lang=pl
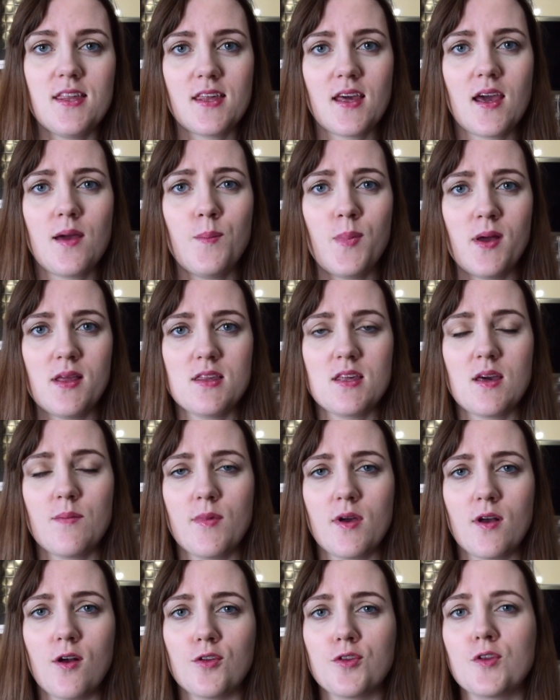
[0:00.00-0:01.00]
Dzisiaj
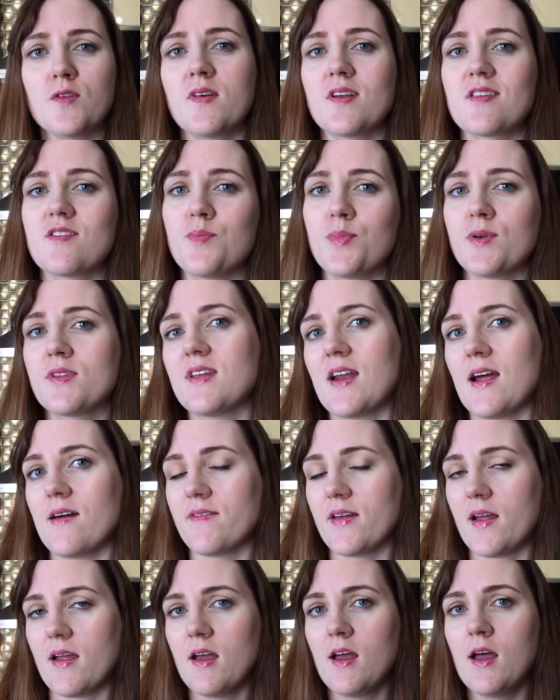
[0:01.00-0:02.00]
będziemy gotować
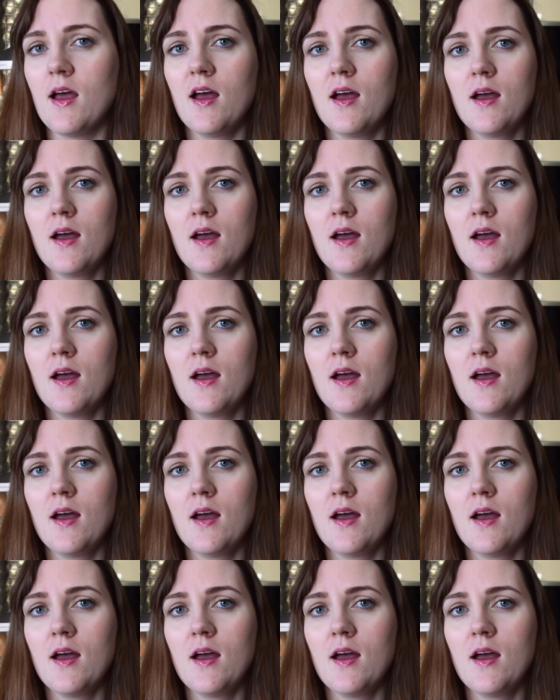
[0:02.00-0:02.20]
potrawę,